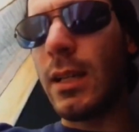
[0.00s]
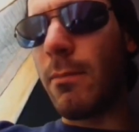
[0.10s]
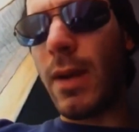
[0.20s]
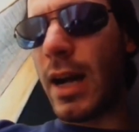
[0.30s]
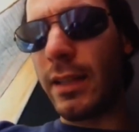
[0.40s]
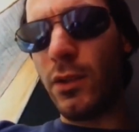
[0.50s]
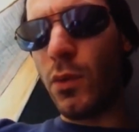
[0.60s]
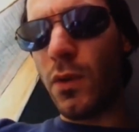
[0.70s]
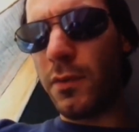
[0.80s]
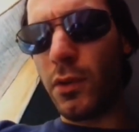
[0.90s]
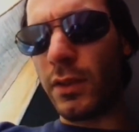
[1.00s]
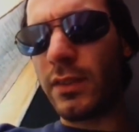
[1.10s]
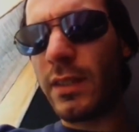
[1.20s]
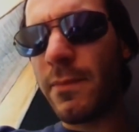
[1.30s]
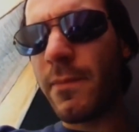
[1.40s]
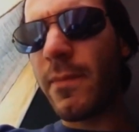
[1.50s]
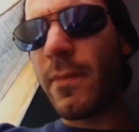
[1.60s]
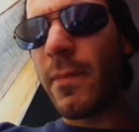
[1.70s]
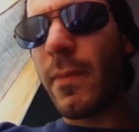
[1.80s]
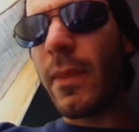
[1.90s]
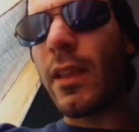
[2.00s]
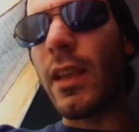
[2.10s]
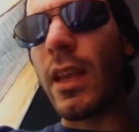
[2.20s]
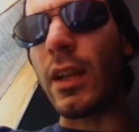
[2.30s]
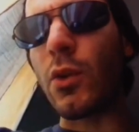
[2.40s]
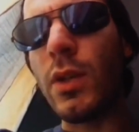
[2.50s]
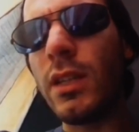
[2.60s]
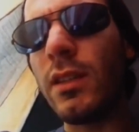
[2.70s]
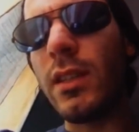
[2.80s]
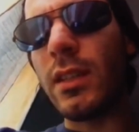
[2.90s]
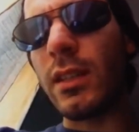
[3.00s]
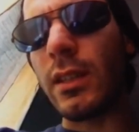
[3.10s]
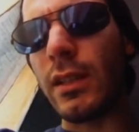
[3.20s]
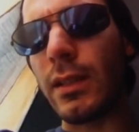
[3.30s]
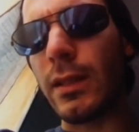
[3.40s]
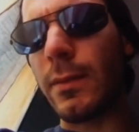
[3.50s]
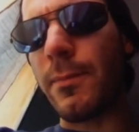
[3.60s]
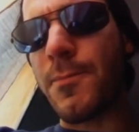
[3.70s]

ma è di nuovo forte e quindi, eh,